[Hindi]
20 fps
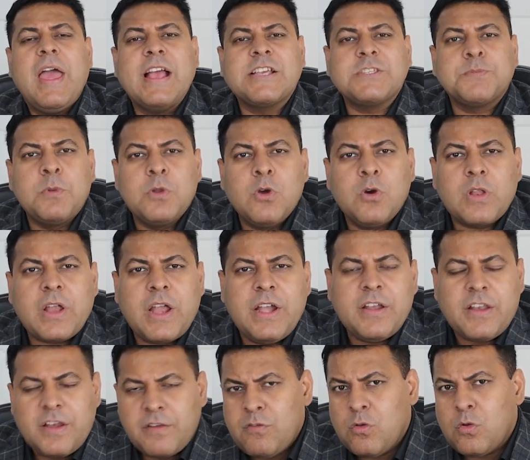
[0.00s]
एक्सप्लोर
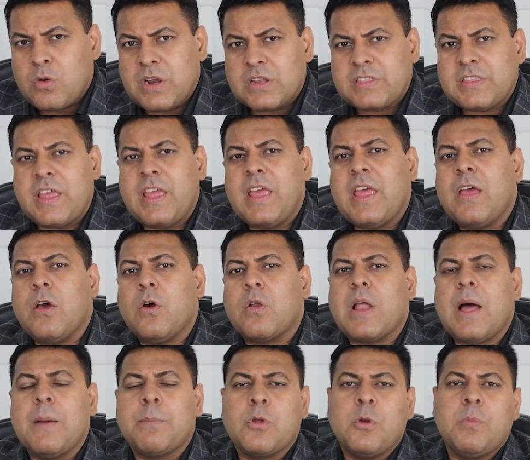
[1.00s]
एंड रिव्यू करते हैं और
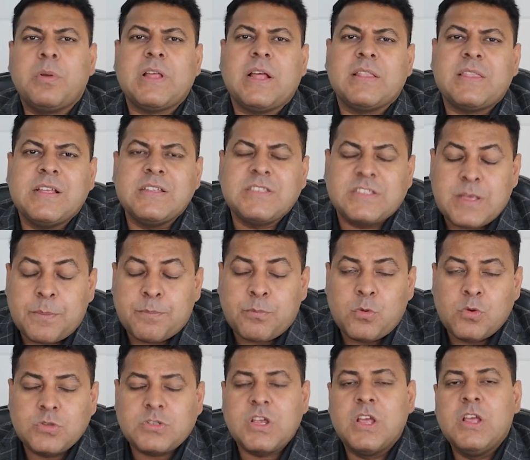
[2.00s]
आपको बताते हैं सब
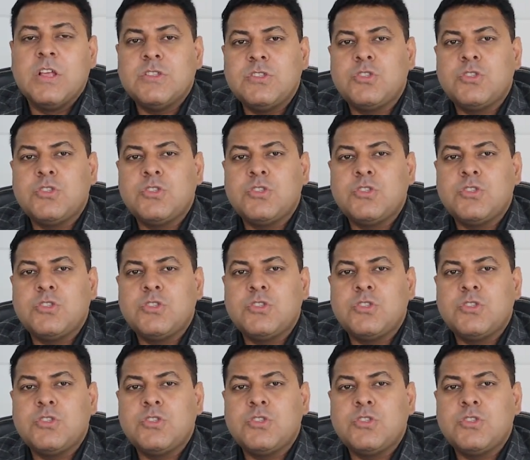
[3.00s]
कुछ